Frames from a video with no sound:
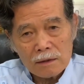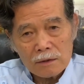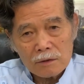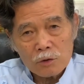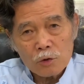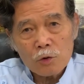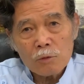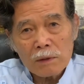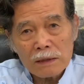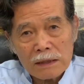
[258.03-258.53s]

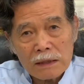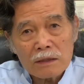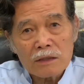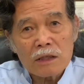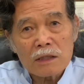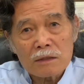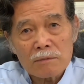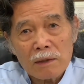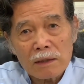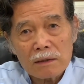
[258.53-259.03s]
脳まで来
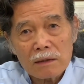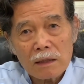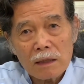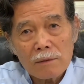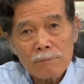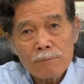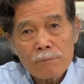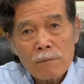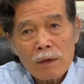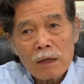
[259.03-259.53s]
てしまった
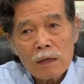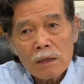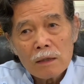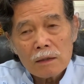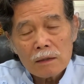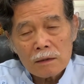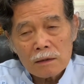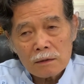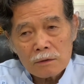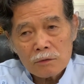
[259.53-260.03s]

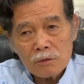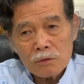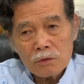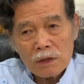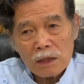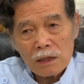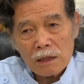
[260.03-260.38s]
脳に